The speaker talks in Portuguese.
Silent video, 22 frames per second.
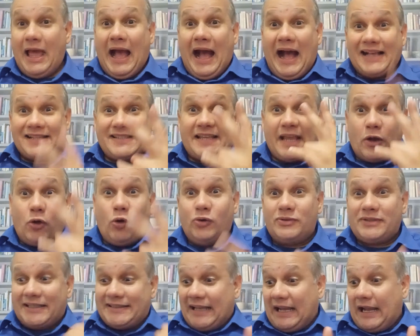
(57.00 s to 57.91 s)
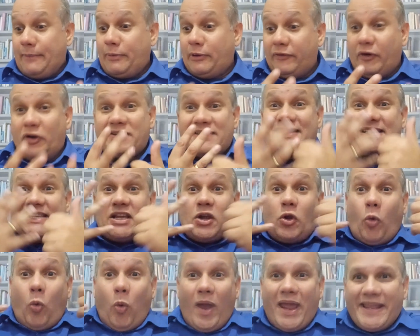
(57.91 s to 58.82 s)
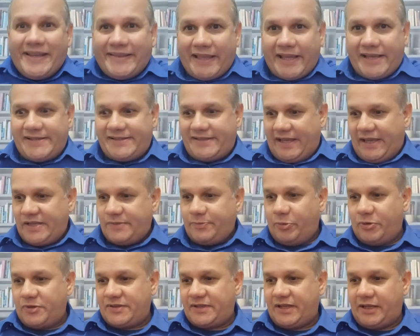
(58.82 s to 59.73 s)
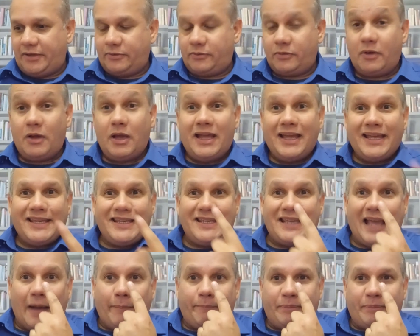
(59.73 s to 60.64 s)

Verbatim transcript: A segunda está reprovando 56% e a